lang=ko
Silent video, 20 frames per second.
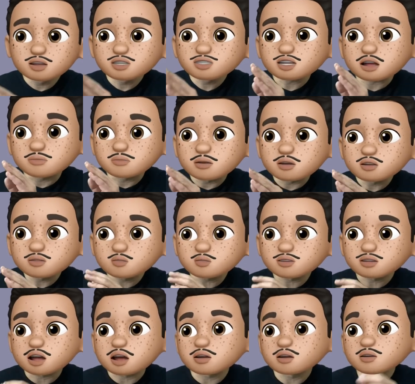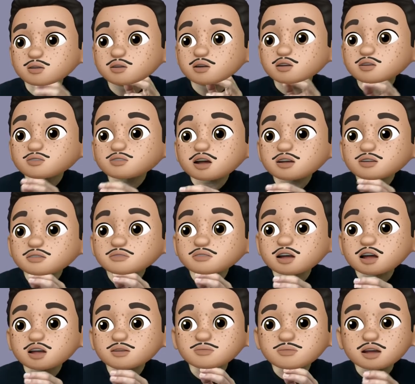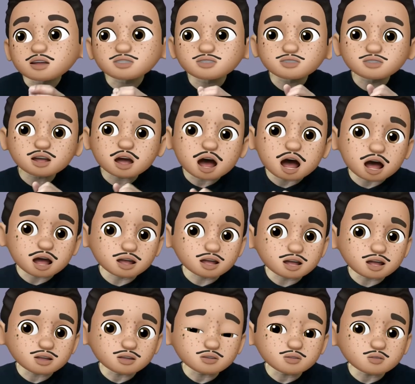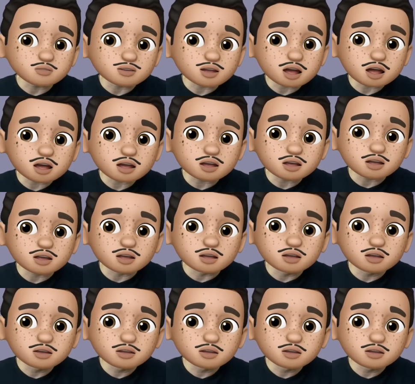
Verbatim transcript: 자, 번역 볼까요? 나는 내일 베이징에 안 갈 거야.